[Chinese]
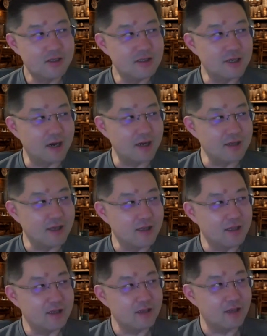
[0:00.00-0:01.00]
前两天
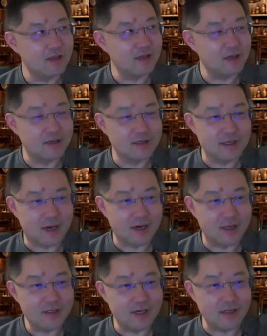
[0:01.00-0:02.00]
听到那个散
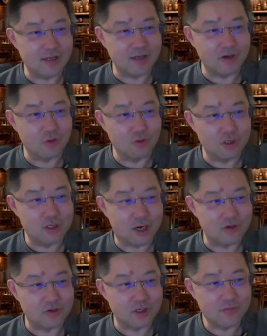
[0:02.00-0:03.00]
人讲的一个故事啊，
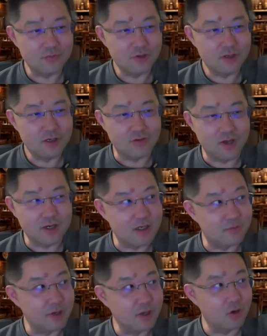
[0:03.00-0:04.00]
说为
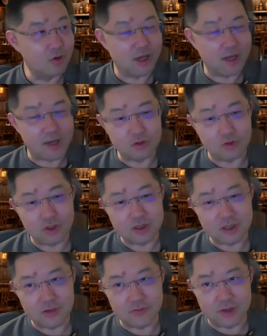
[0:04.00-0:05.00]
什么要换安卓，
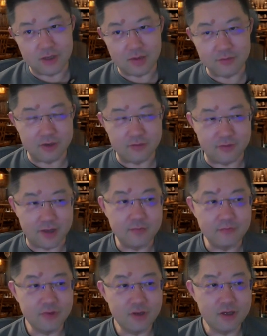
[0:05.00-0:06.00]
是因为他们认为
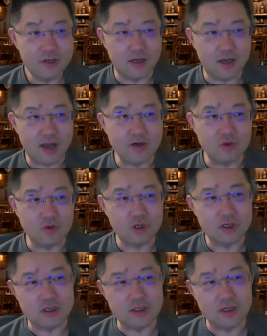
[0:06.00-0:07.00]
安卓
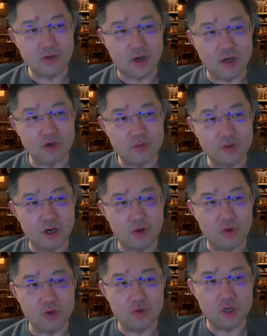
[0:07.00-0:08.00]
是相对来说比较
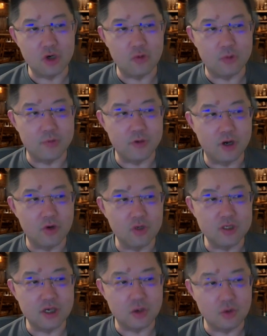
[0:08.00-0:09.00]
容易装后门，比较容
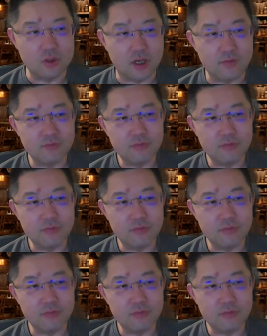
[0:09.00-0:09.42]
易监控的。